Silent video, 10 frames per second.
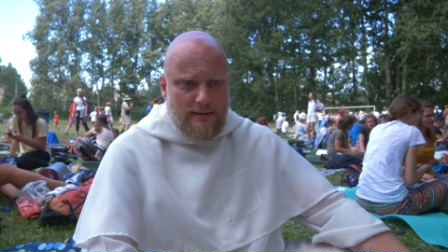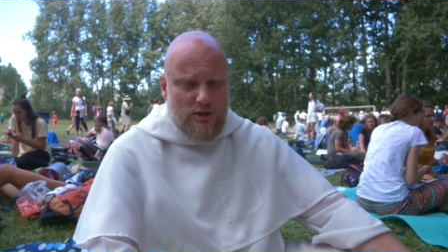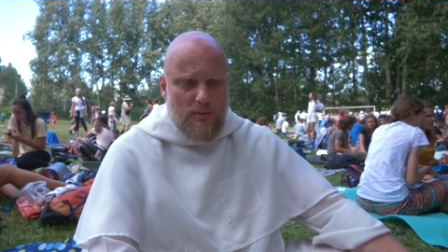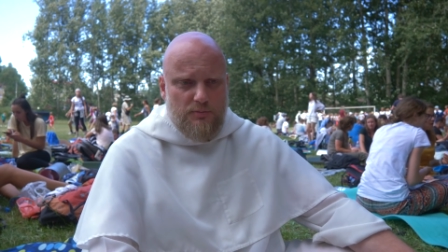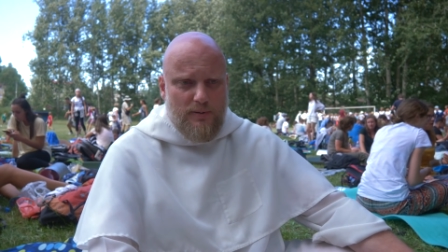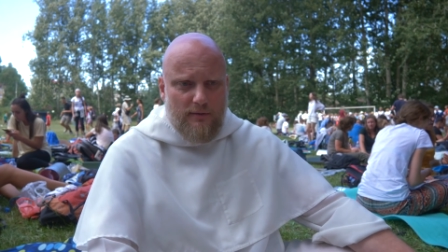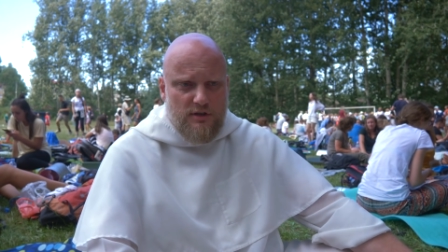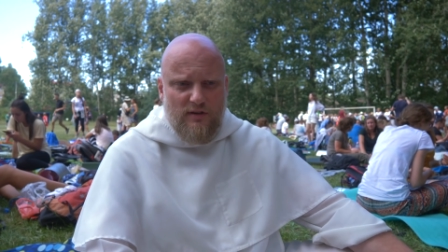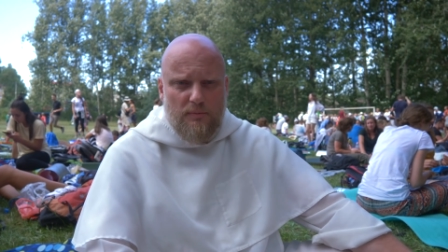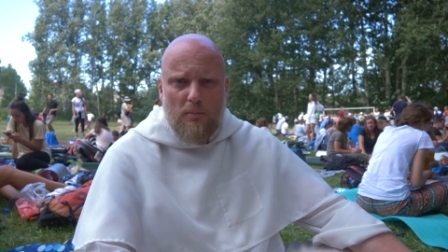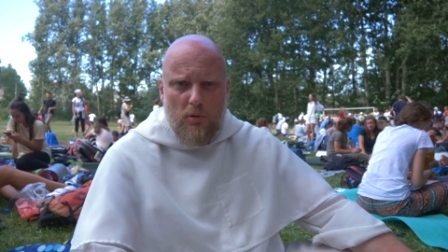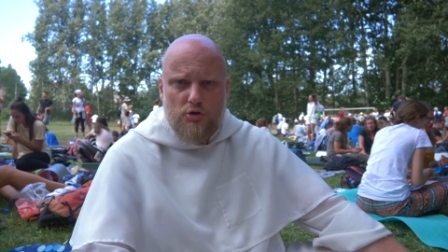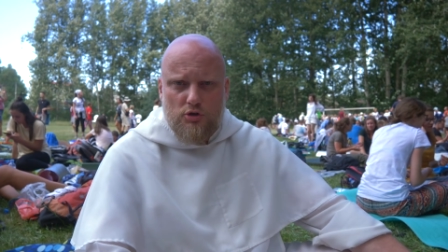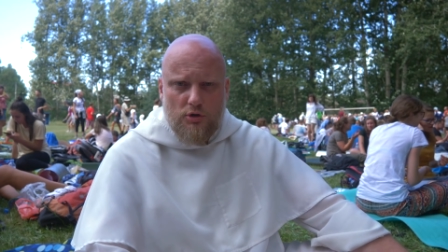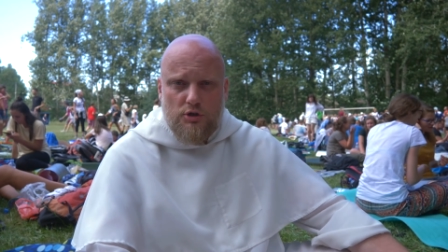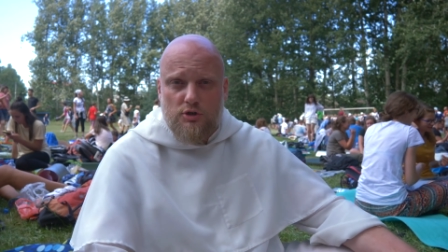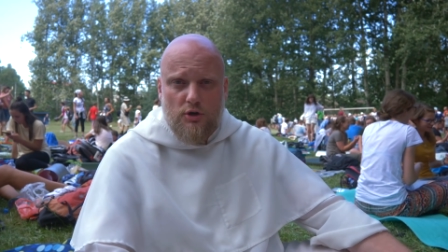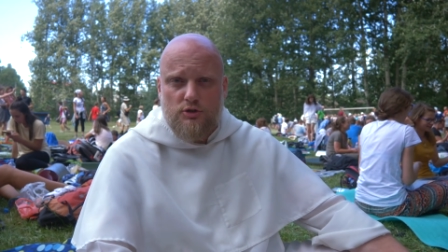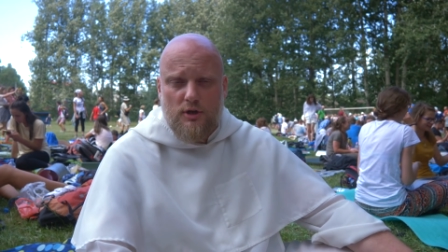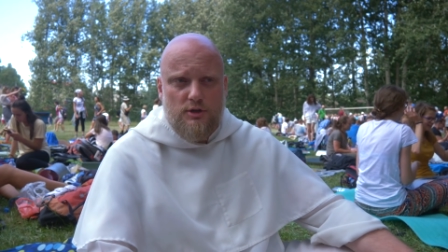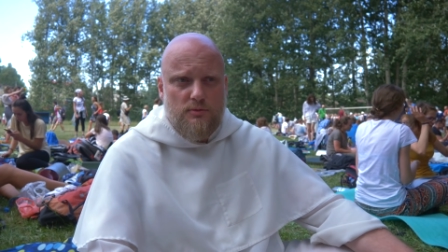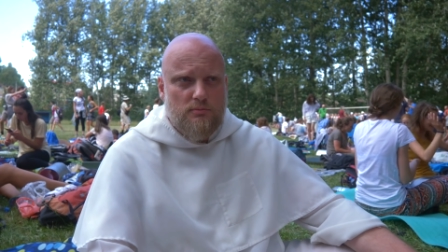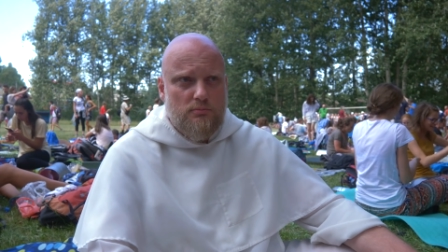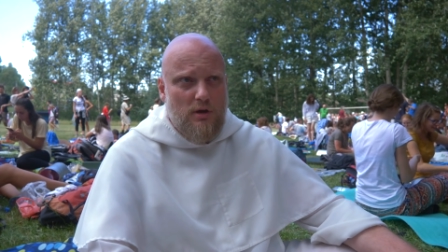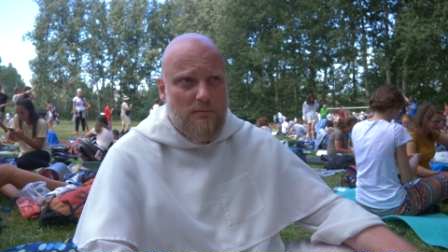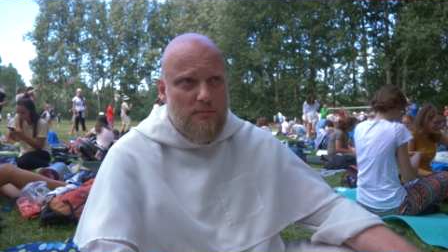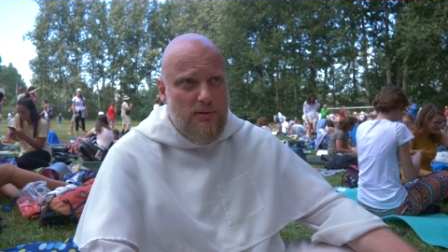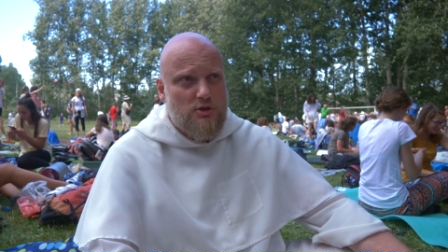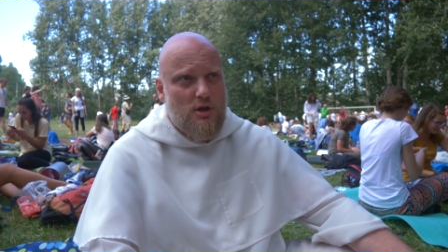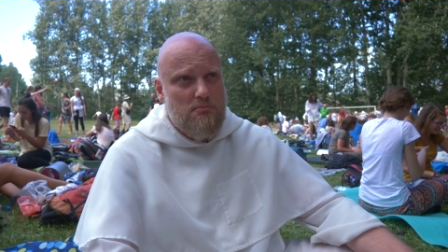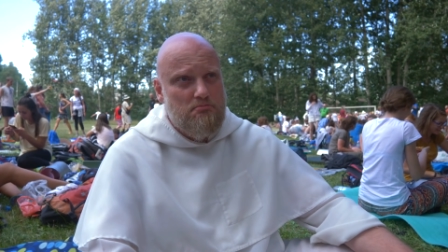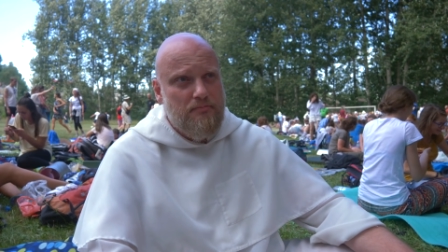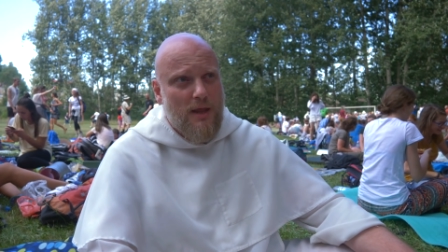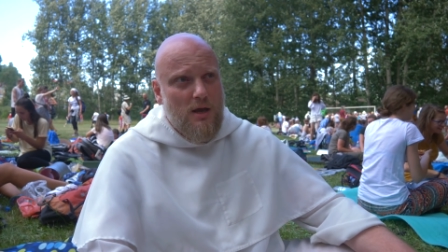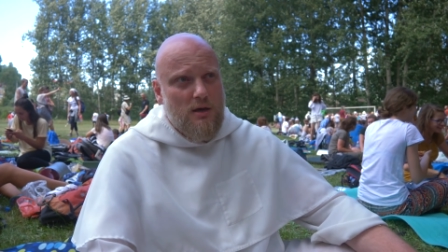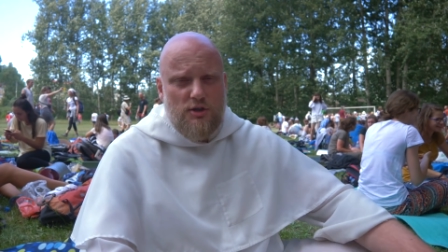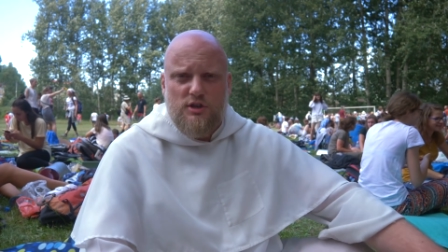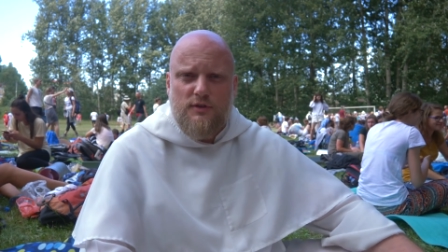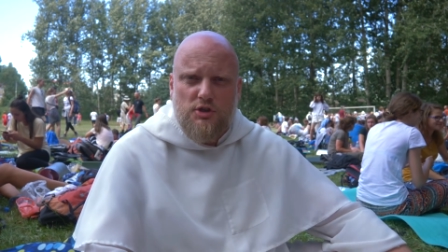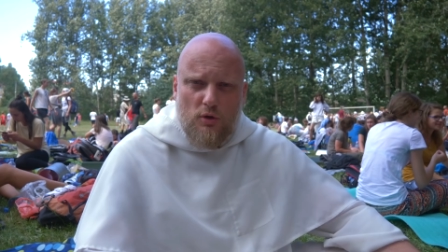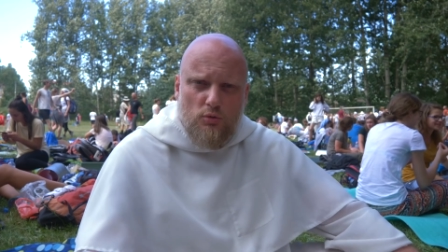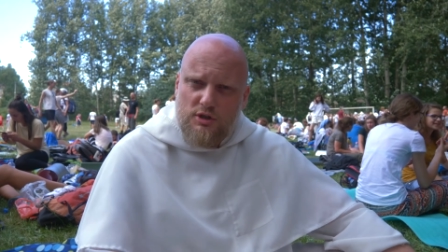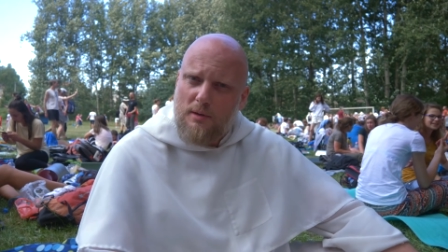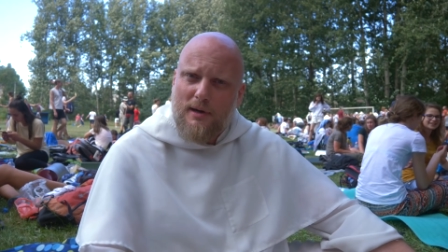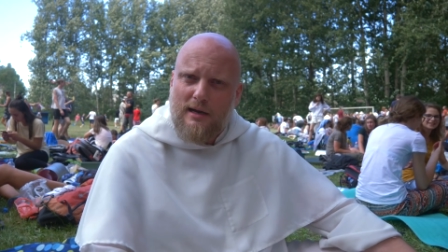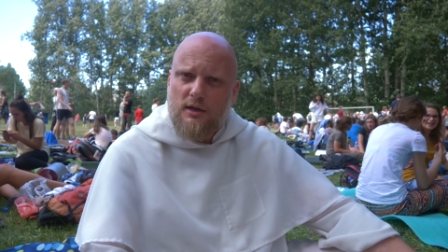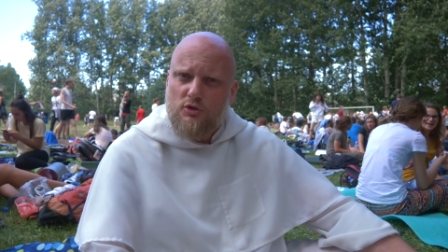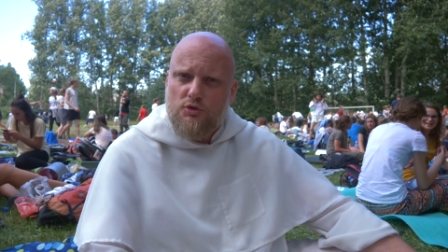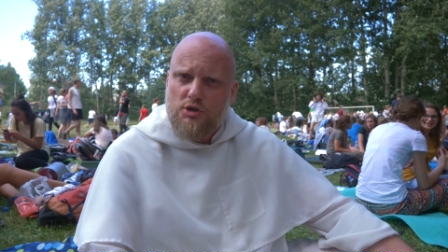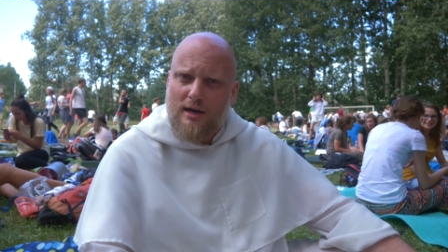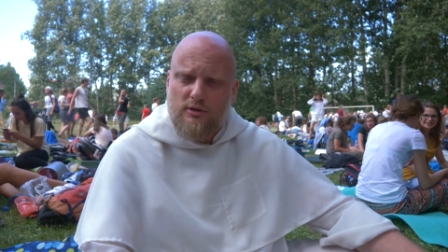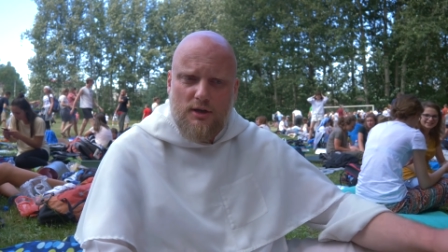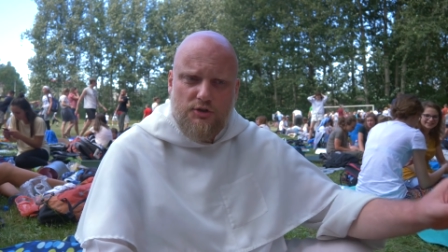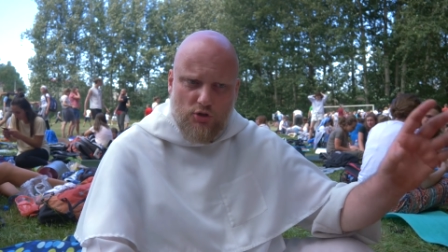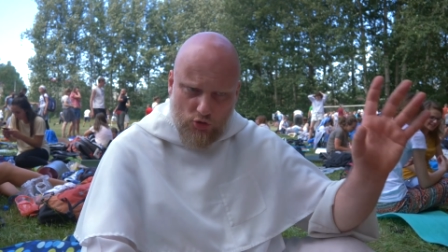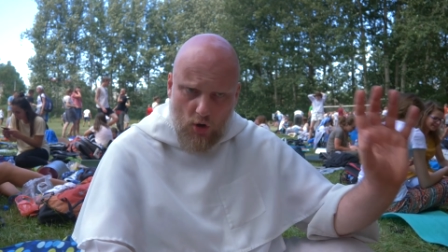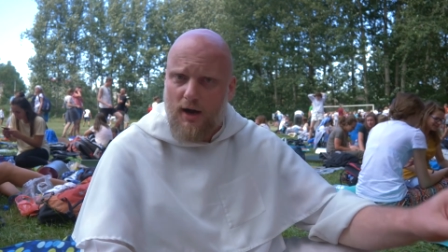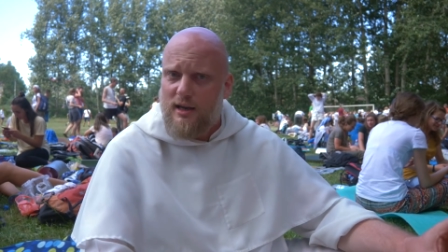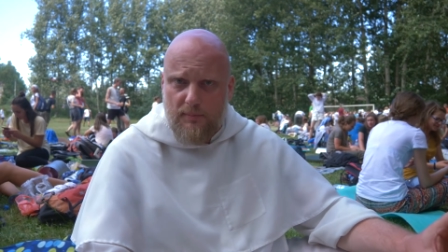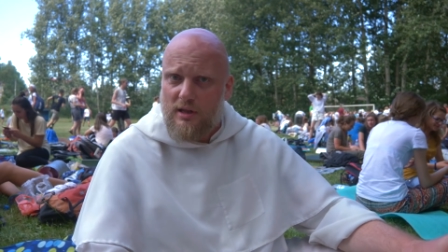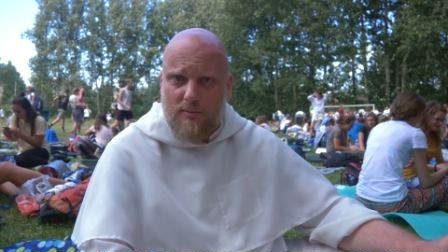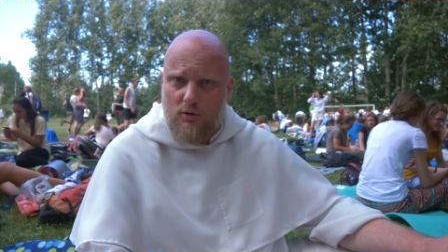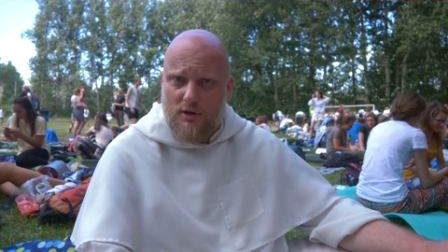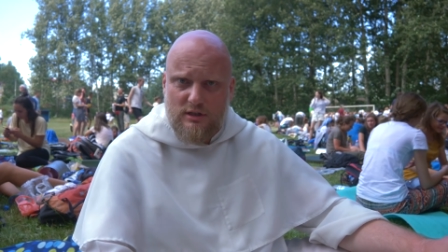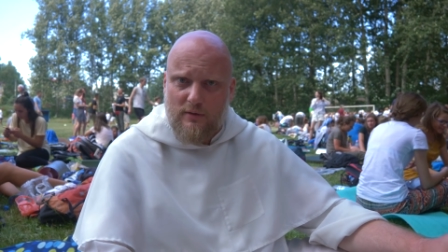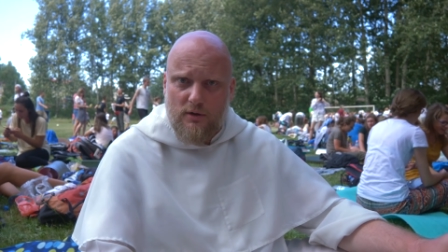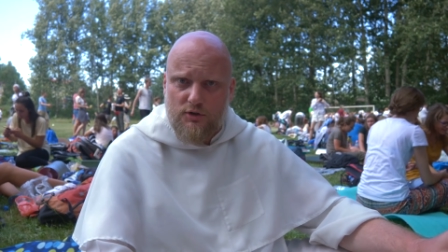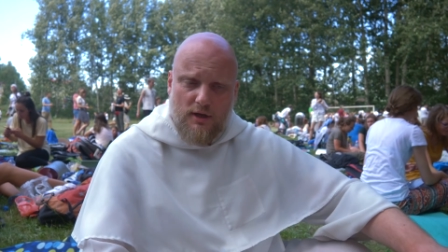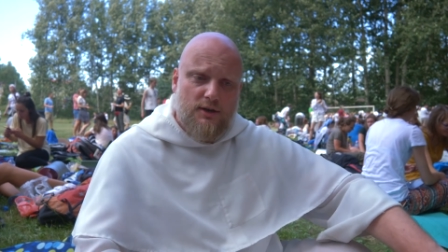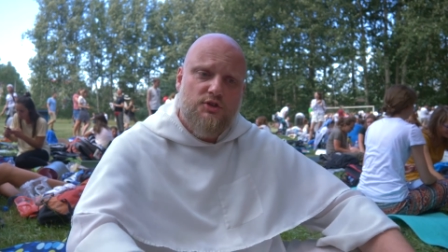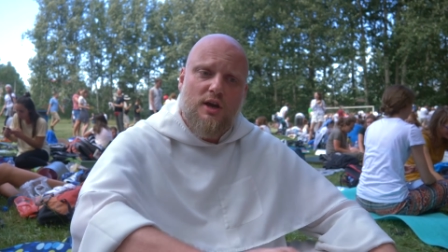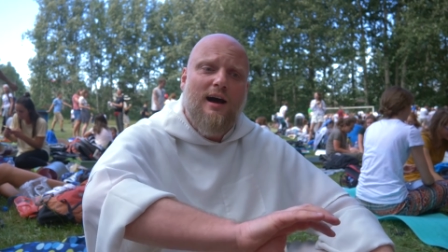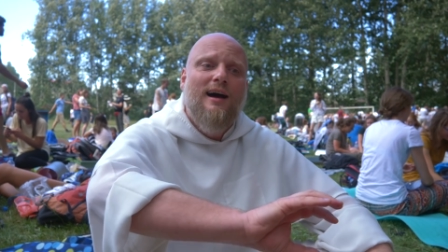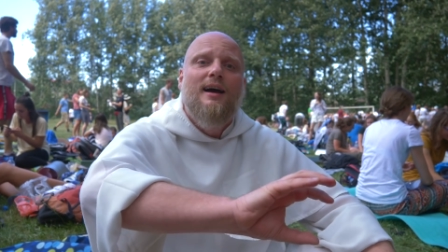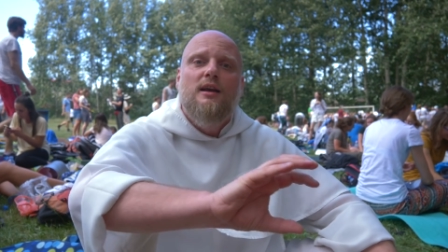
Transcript: Natomiast prawdziwa pobożność i coś, co jest jakby byciem rzeczywiście uczniem Pana Jezusa, to jest kochanie Pana Boga z całego serca